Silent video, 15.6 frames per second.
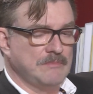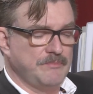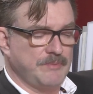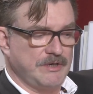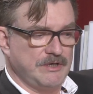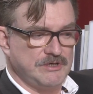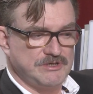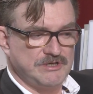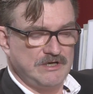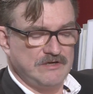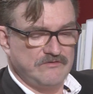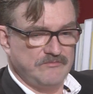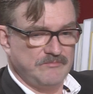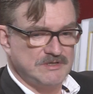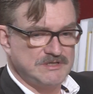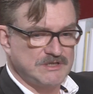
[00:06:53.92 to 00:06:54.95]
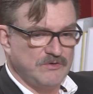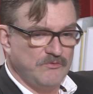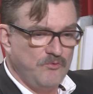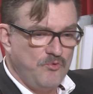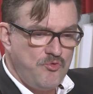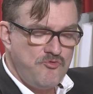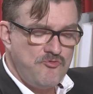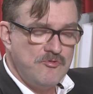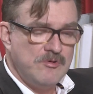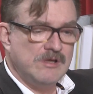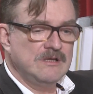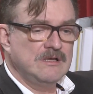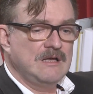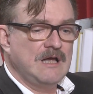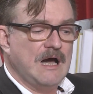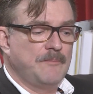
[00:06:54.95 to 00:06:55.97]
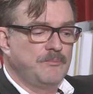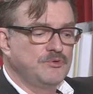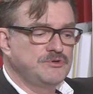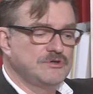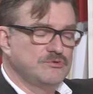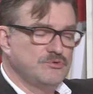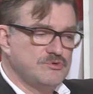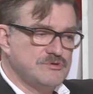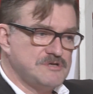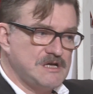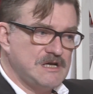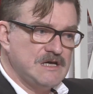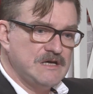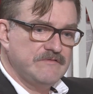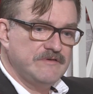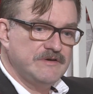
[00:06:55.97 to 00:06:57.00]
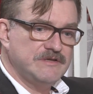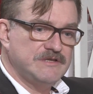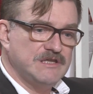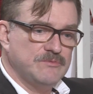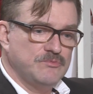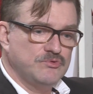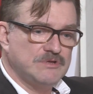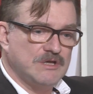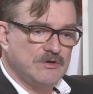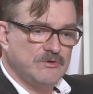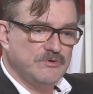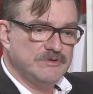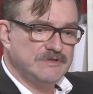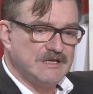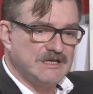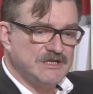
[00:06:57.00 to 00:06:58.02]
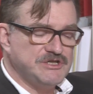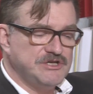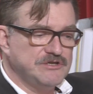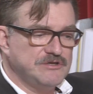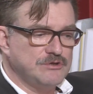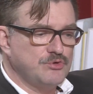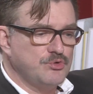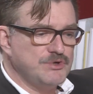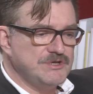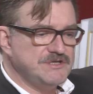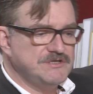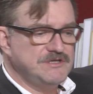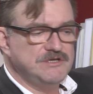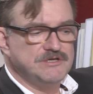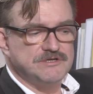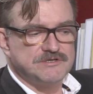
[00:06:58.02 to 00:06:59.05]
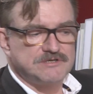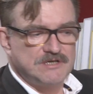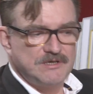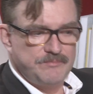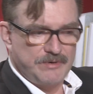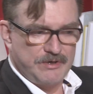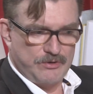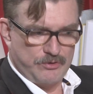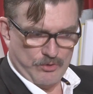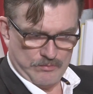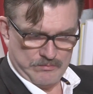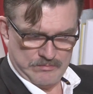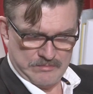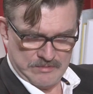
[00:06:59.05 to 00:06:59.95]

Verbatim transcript: приезжает в Москву, а Путин устраивает ему такой нарочито туристический прием –